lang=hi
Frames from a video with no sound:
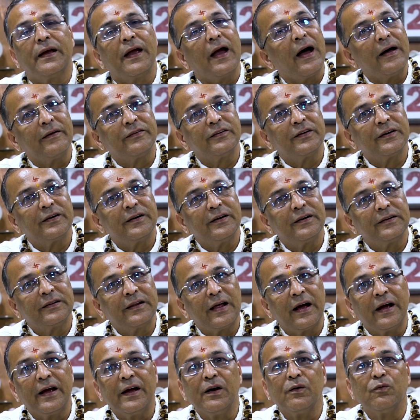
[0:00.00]
क्या असर
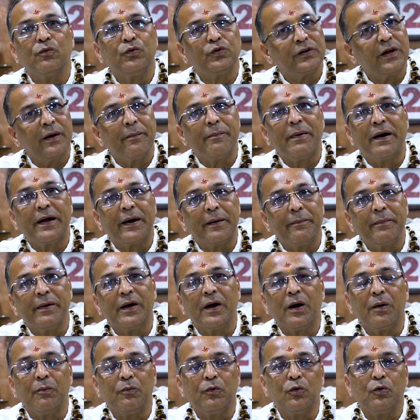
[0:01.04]
गिरता है उसके बारे में
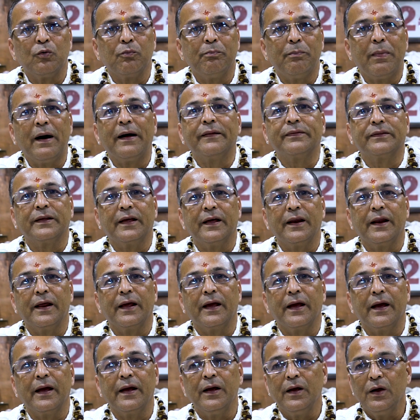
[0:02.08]
हम लोग बात
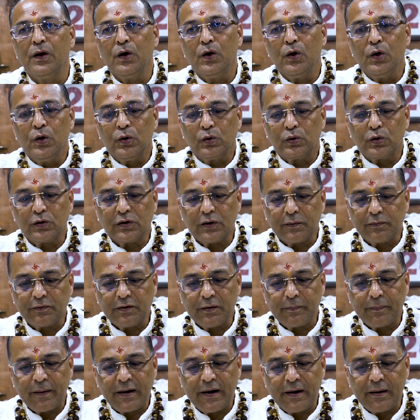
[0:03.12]
करेंगे तो
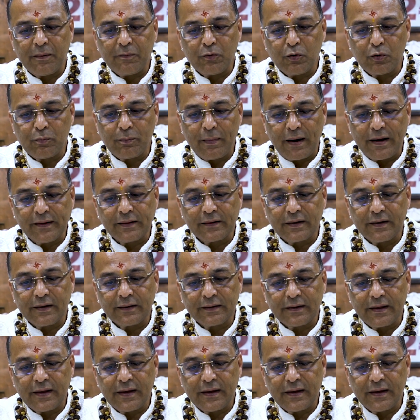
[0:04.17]
सबसे पहले हम लोग बात करते